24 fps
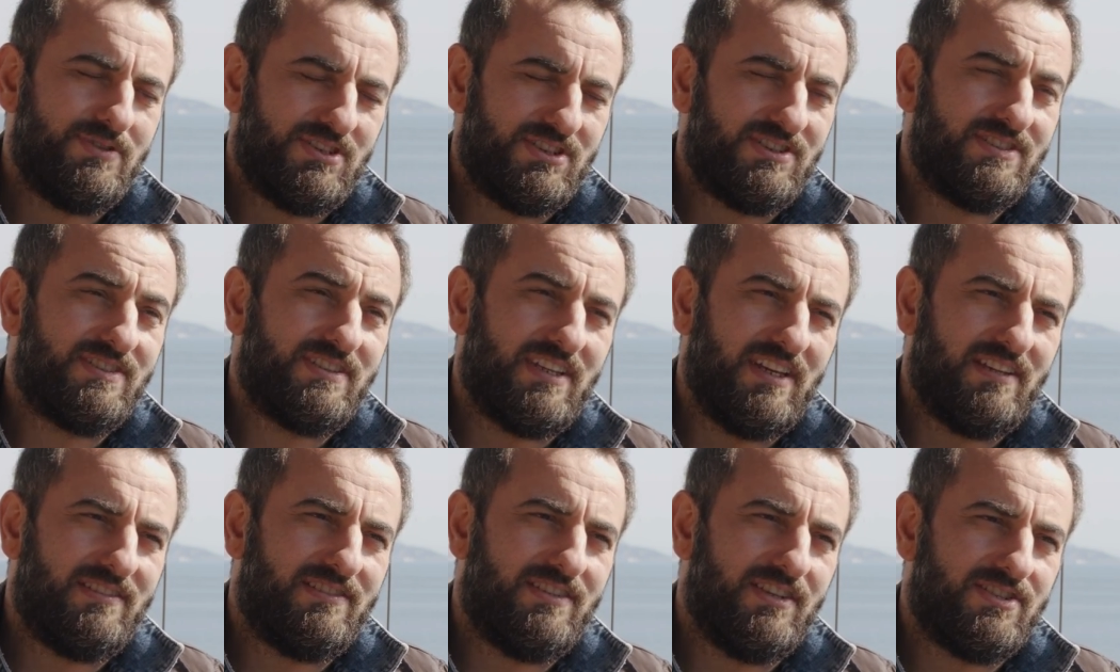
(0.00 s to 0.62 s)
Bir
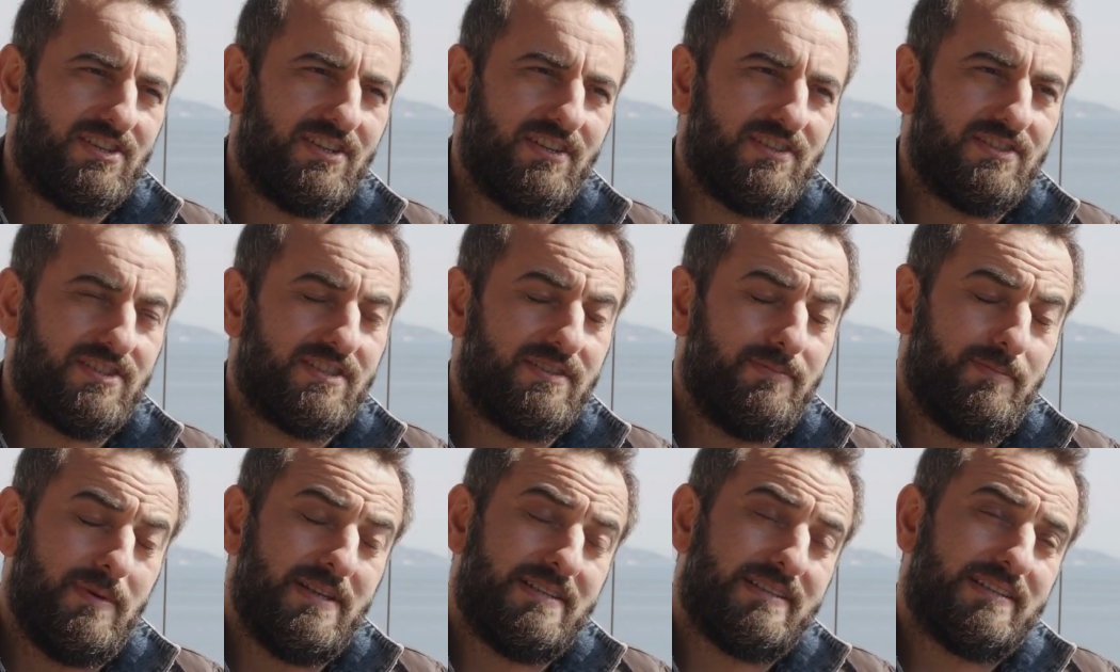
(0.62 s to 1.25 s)
şirkette
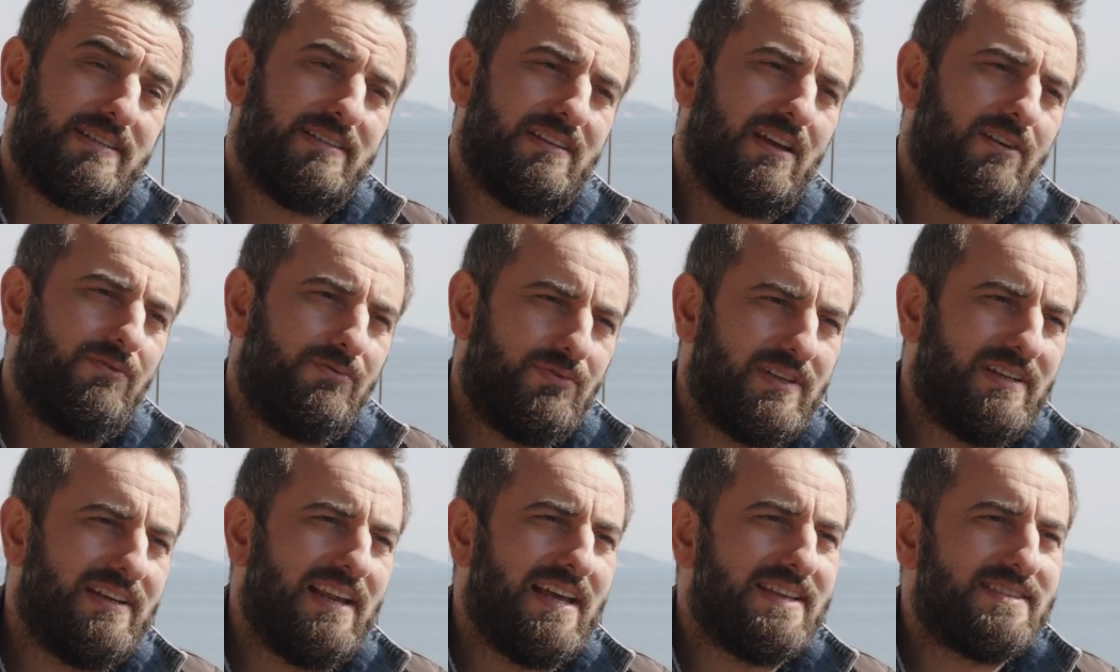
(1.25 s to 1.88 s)
çalıştım. Eskiden
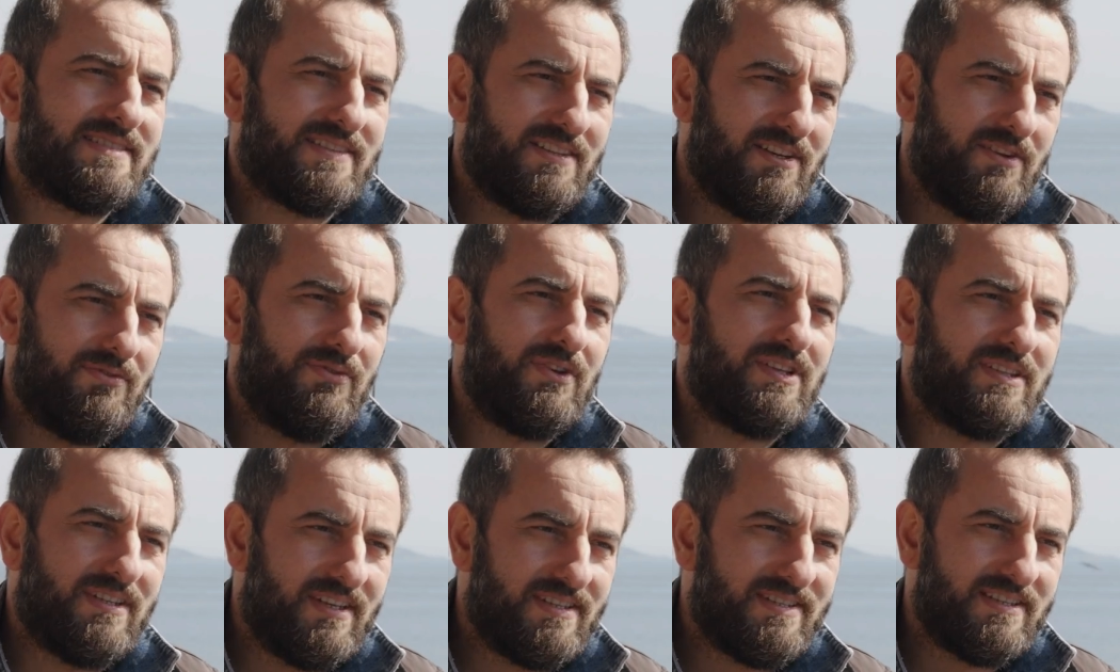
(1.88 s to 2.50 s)
freelance
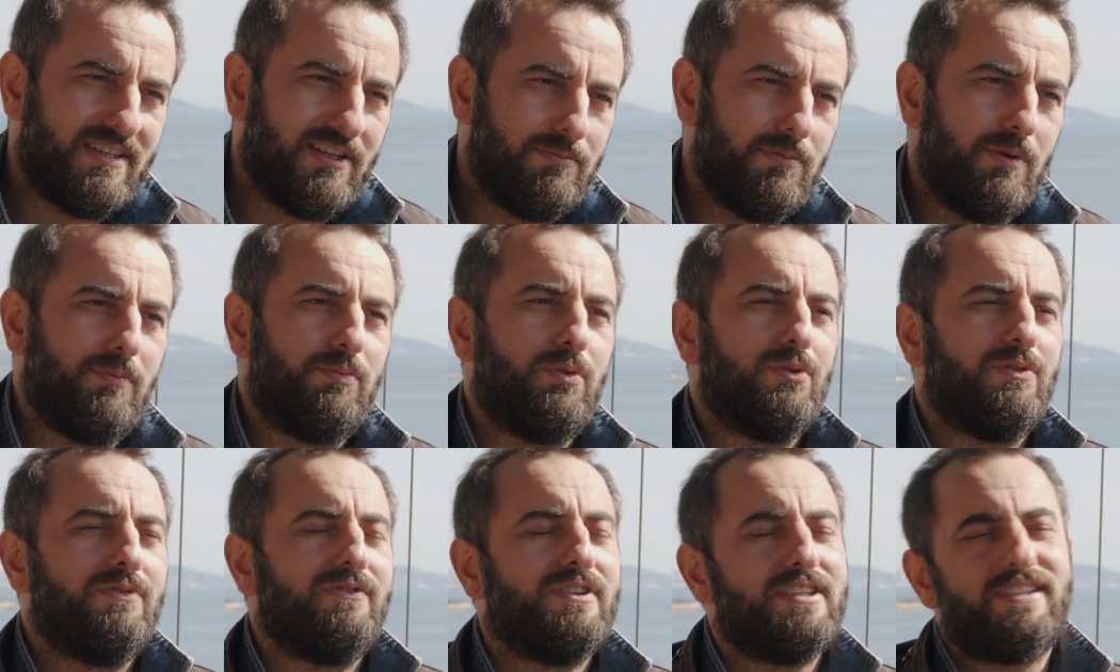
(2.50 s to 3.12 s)
grafik tasarım
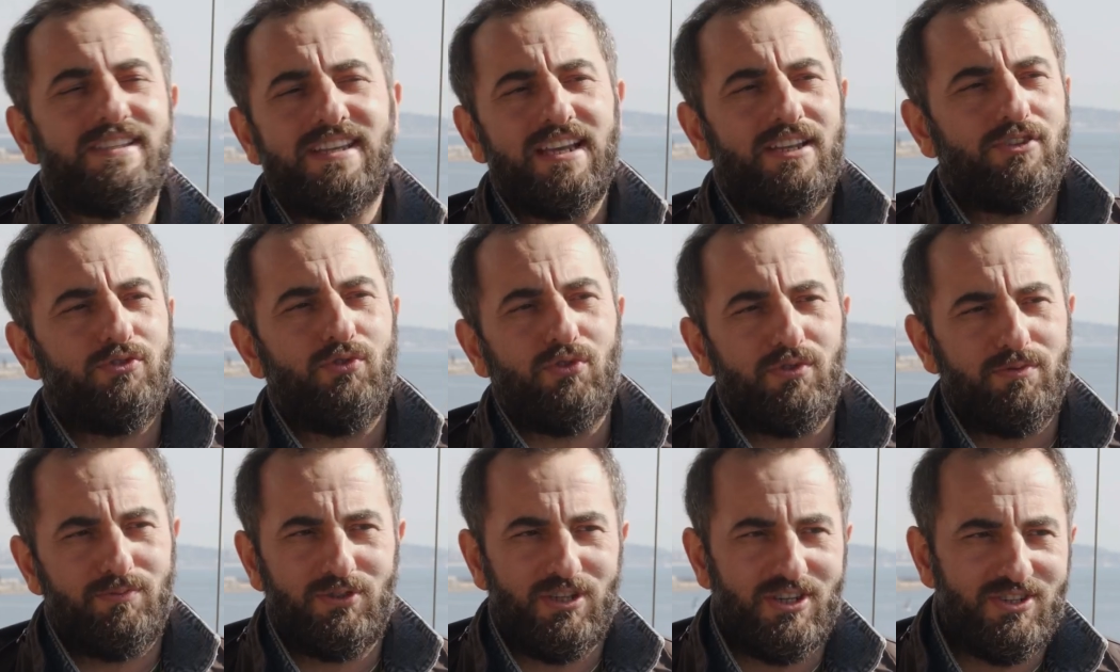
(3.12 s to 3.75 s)
yapıyordum ve
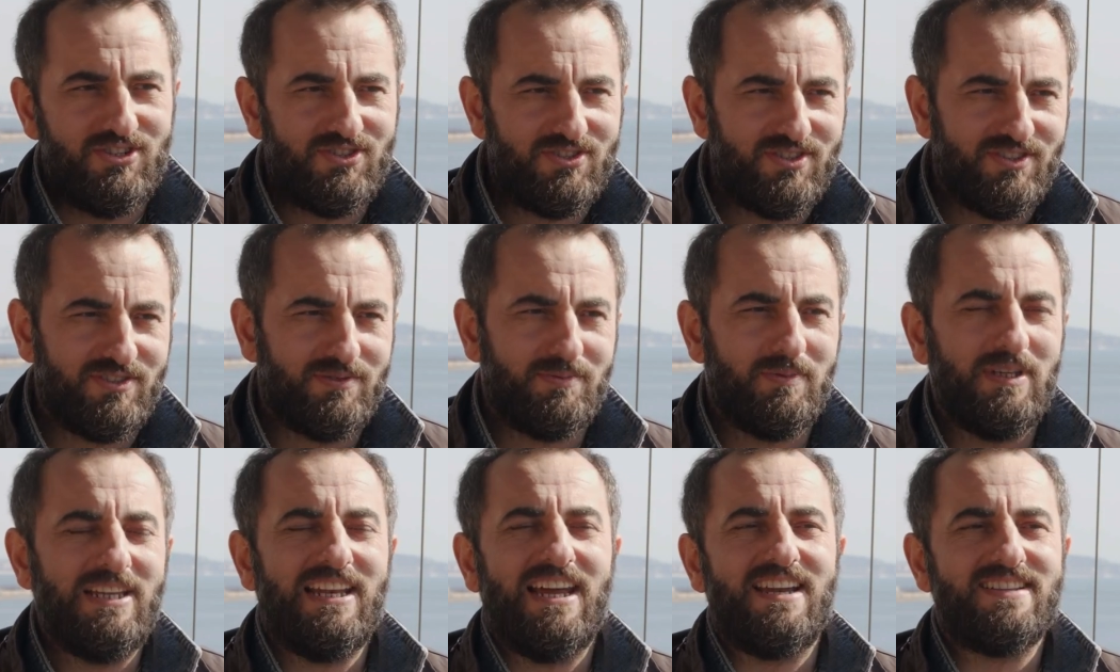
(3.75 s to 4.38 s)
sektörümü
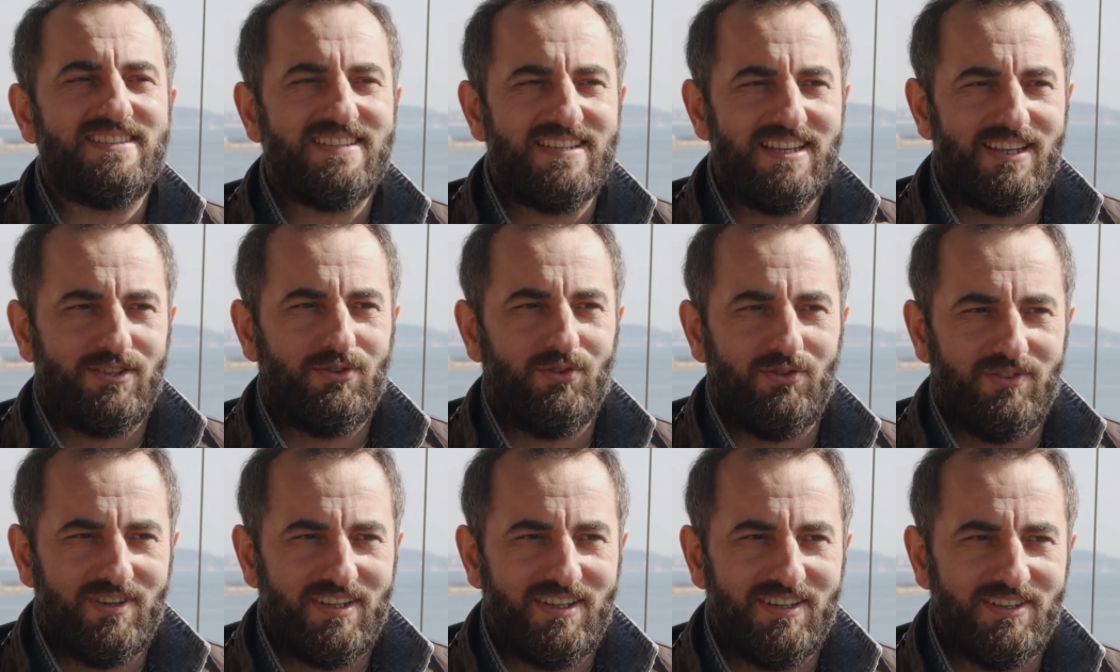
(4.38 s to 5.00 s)
değiştirdim. İlaç
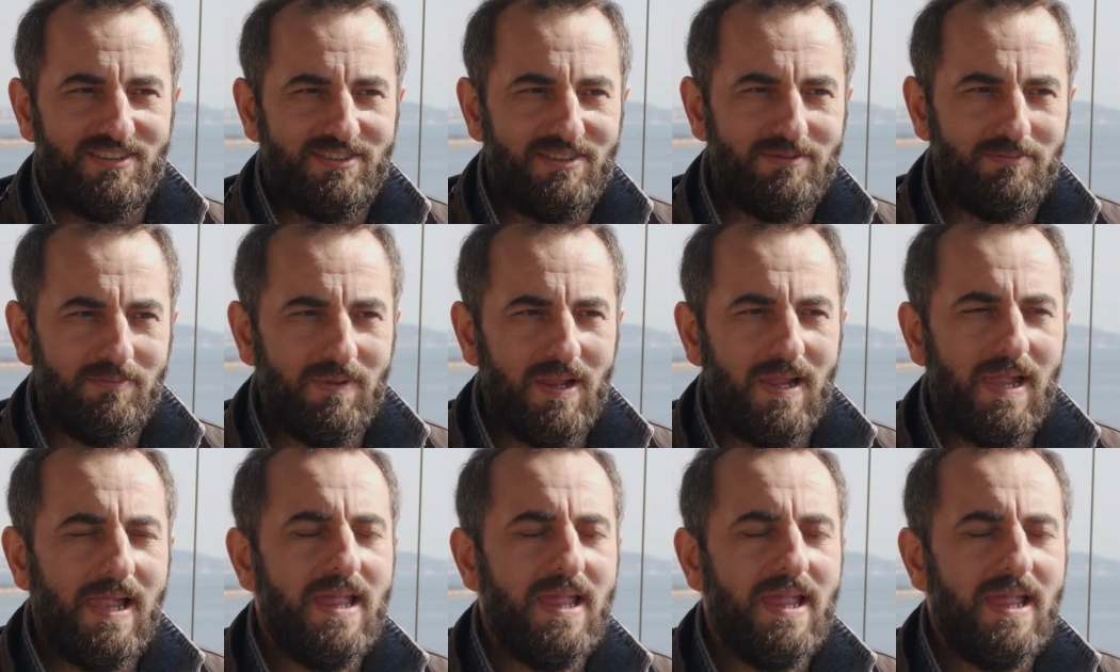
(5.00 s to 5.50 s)
sektörüne girdim.